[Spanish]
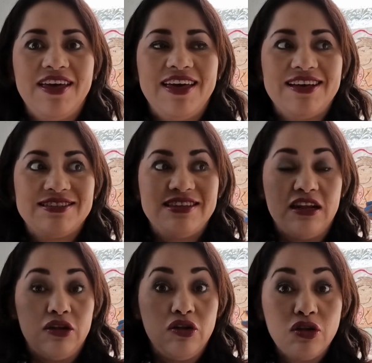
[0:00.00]
es de,
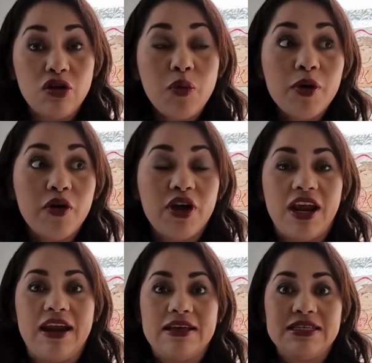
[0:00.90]
no lo puedo
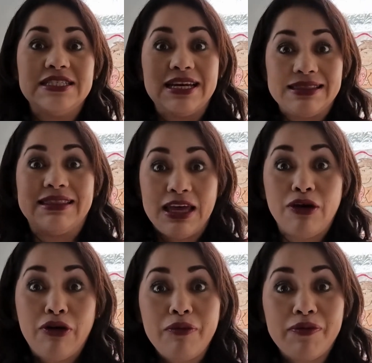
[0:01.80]
creer, ya
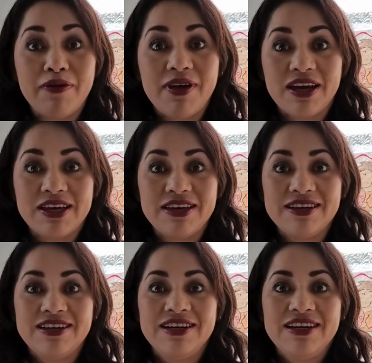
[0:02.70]
tengo a mi bebé aquí.
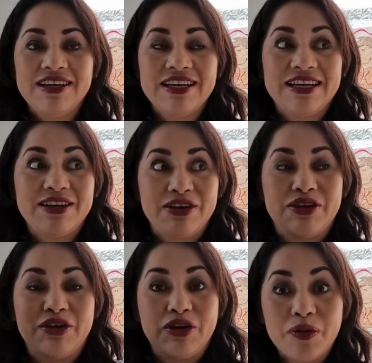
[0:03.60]

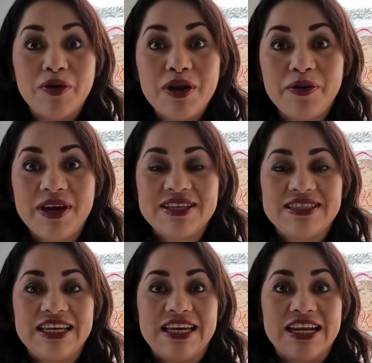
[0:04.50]
¿Cómo lo voy a
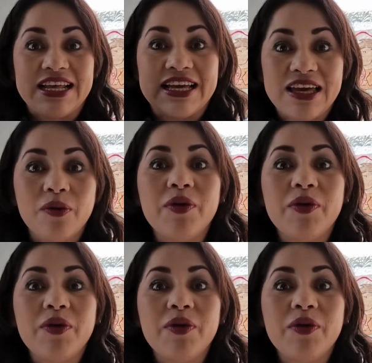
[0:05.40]
hacer? ¿Qué